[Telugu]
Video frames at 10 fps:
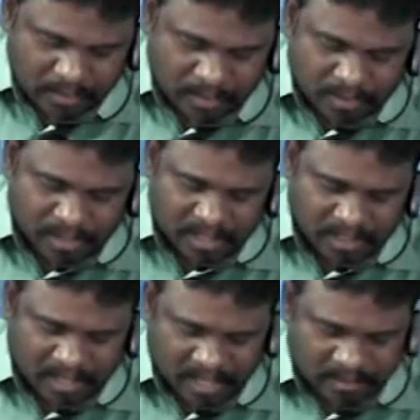
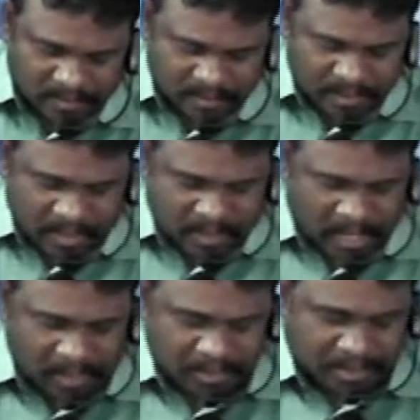యోగ్యులను కాను
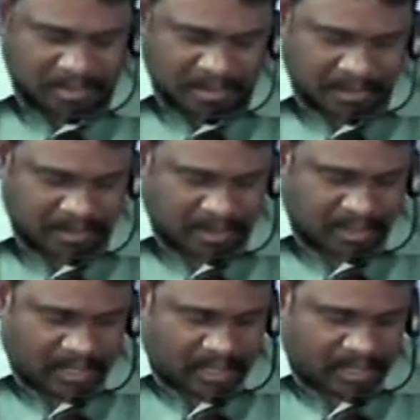నన్ను
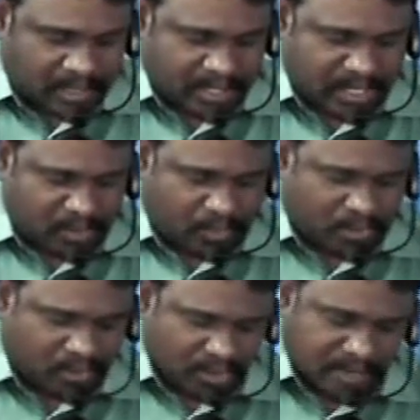నీ
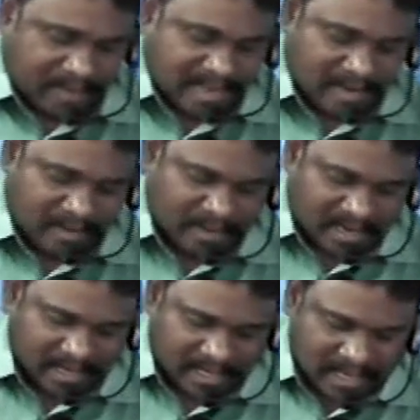కూరి వారిలో
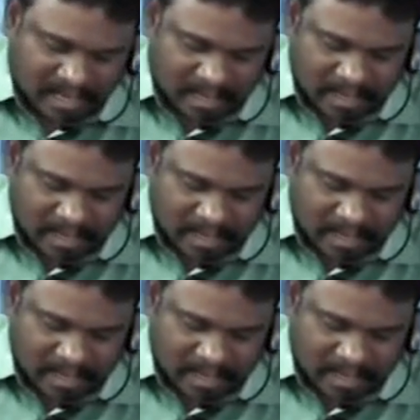ఒకనిగా